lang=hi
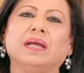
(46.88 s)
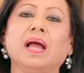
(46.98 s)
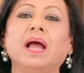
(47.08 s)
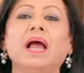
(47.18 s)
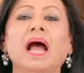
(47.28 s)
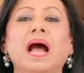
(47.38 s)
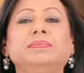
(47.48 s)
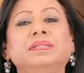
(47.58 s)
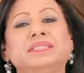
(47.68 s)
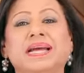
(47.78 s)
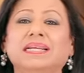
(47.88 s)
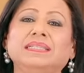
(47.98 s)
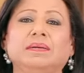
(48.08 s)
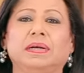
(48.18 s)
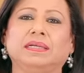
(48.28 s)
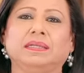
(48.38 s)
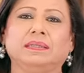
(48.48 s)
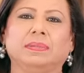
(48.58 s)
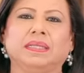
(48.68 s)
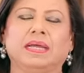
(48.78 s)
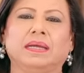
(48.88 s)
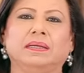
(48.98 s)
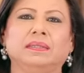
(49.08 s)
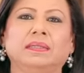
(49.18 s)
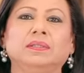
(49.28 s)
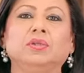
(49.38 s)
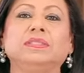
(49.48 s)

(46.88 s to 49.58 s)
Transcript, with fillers: था आपने जैली जमाना नहीं बताया तो